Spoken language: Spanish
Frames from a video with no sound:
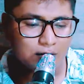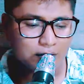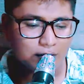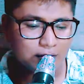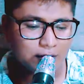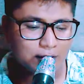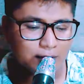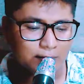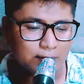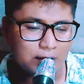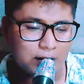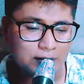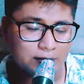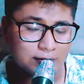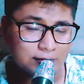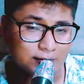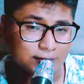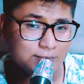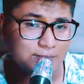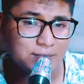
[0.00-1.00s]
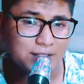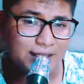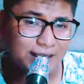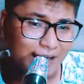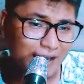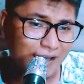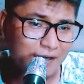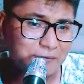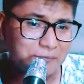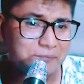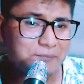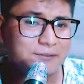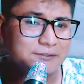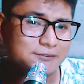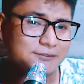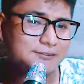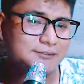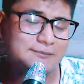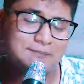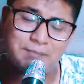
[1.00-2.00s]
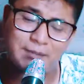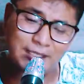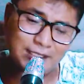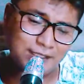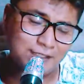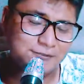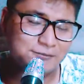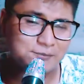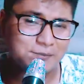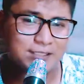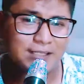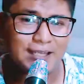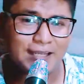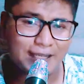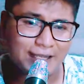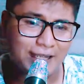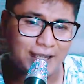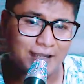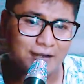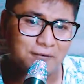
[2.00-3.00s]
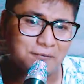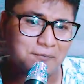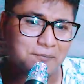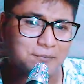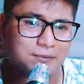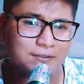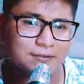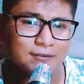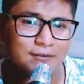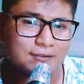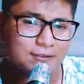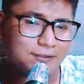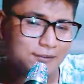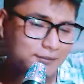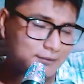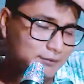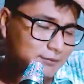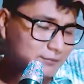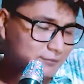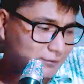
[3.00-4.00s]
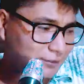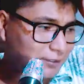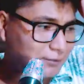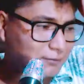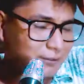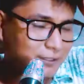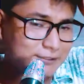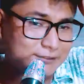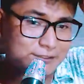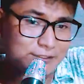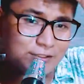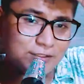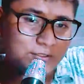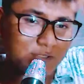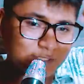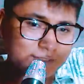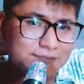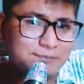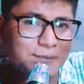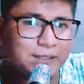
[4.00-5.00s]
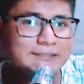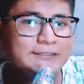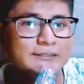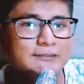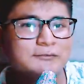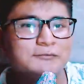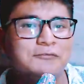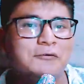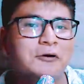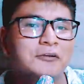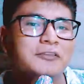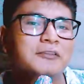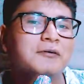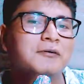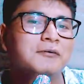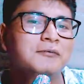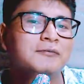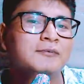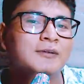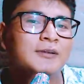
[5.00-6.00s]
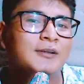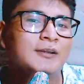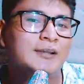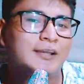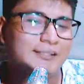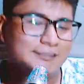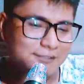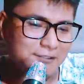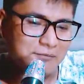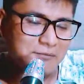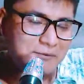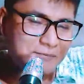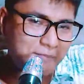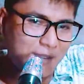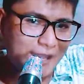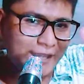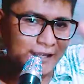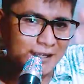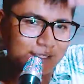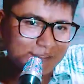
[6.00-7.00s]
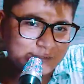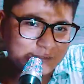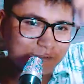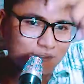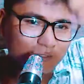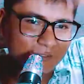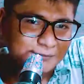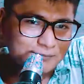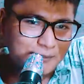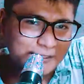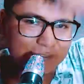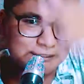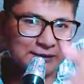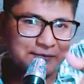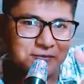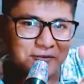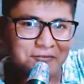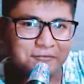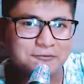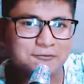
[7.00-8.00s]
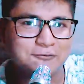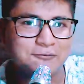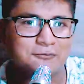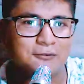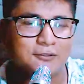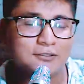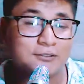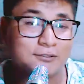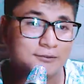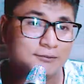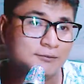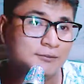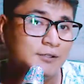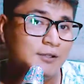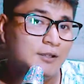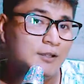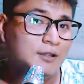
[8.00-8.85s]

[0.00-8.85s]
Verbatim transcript: Oye oh, hermano, me dejaron, pues esos pendejos me dejaron, ¿Qué voy a hacer? No les pasé su foto. es que mi vengas no les pasé sus fotos.